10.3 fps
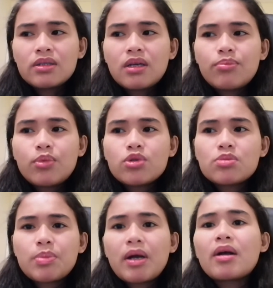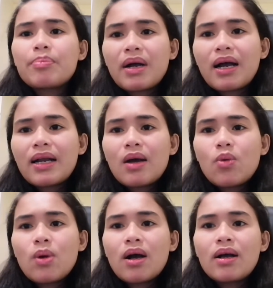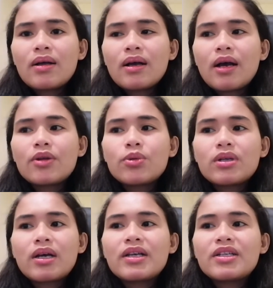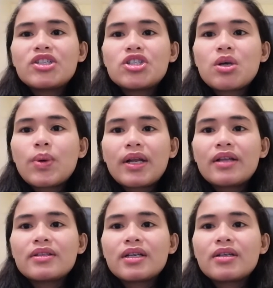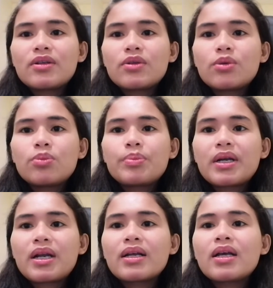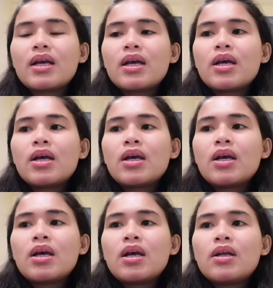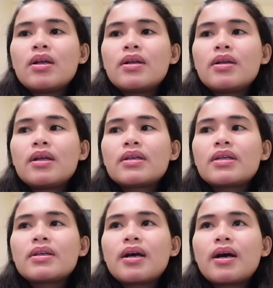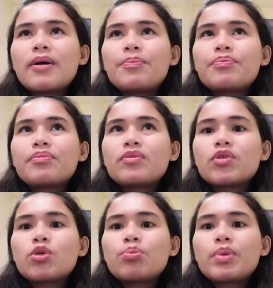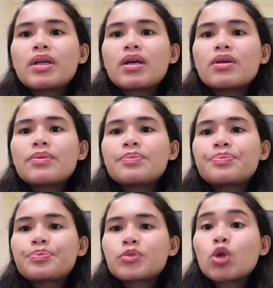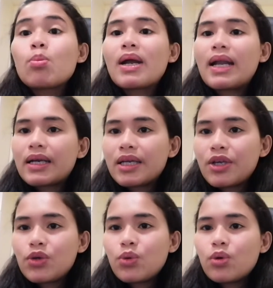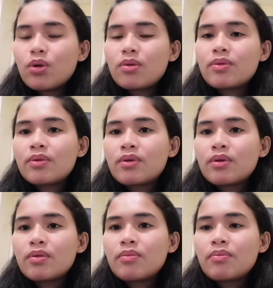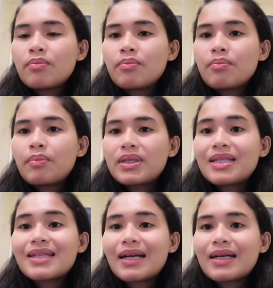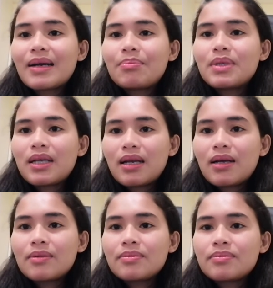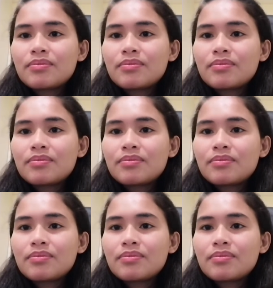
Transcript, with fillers: Tapos, pang pangalawa, ano na, hindi siya 100. Yung parang, nag, uh, yung parang lumalaki yung matatanggap nila.